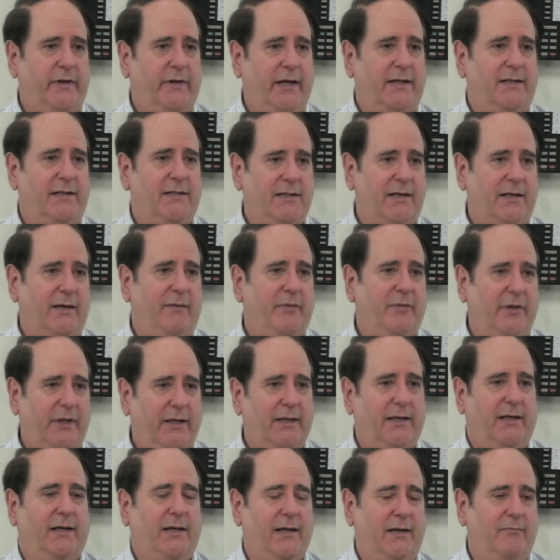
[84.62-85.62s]
мог что-то
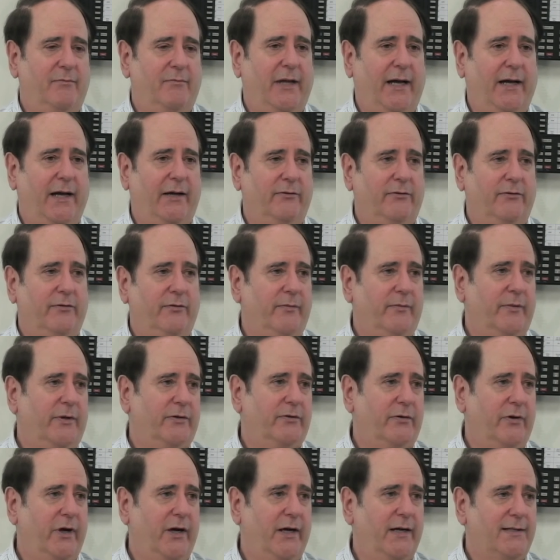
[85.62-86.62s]
сделать, чтобы
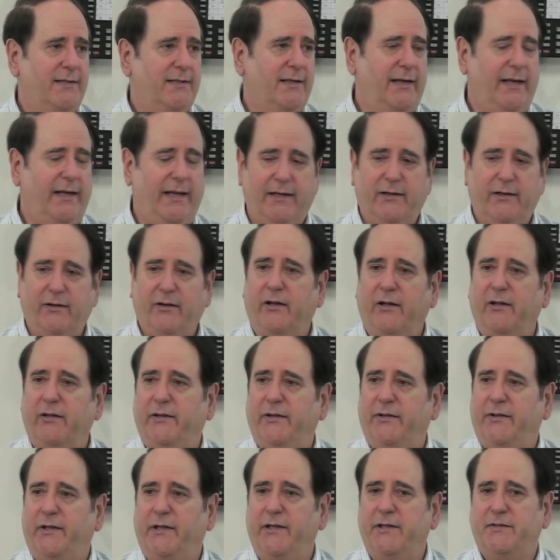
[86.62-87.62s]
сойти с
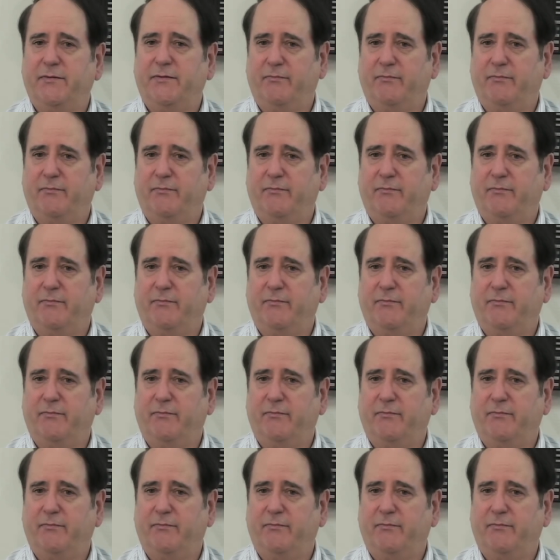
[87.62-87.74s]
креста,